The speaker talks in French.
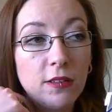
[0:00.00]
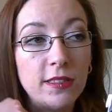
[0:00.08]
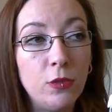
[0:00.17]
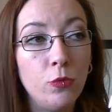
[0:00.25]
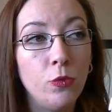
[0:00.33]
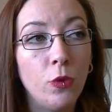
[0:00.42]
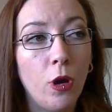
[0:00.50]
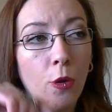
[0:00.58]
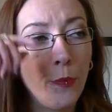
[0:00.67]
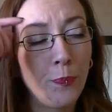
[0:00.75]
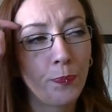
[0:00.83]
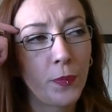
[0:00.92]
c'est
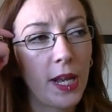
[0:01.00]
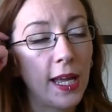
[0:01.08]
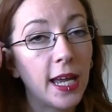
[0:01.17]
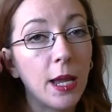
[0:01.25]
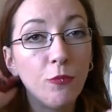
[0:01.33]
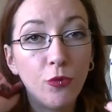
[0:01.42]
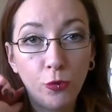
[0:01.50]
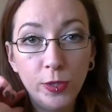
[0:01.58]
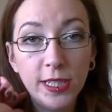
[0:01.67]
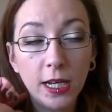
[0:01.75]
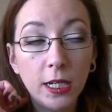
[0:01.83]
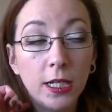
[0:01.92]
la crème
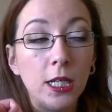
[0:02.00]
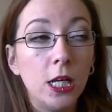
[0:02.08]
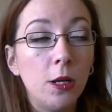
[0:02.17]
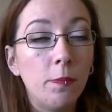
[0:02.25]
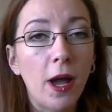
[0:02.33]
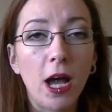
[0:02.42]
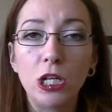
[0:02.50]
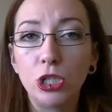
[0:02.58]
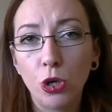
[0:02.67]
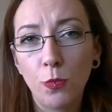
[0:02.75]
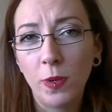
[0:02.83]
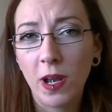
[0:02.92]
fluide.
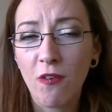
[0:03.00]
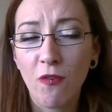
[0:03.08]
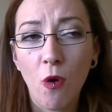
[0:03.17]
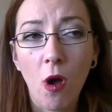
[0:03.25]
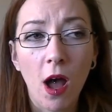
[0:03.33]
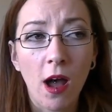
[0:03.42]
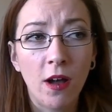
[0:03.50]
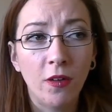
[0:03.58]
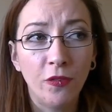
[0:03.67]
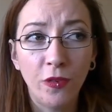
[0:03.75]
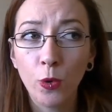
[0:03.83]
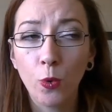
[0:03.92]
Parashop la vend
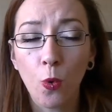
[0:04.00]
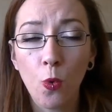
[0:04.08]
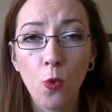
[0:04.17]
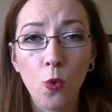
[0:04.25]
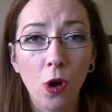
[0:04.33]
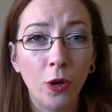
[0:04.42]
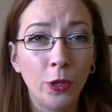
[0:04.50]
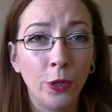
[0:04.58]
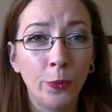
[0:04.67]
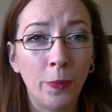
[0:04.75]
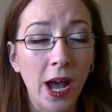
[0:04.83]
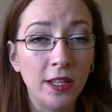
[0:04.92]
à 20 euros,
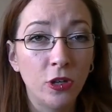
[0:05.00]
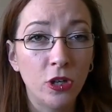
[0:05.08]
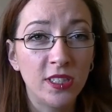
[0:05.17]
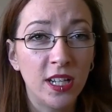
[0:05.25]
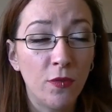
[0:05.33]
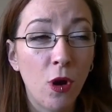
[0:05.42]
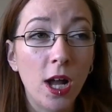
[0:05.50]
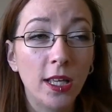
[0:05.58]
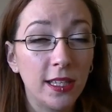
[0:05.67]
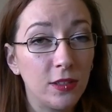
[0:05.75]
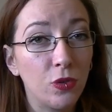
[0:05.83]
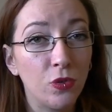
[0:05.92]
Paradrugs la vend à
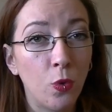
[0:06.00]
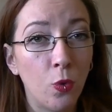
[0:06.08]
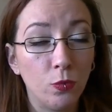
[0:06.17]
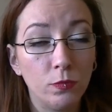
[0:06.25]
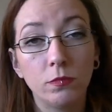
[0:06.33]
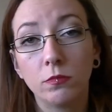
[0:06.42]
14 euros.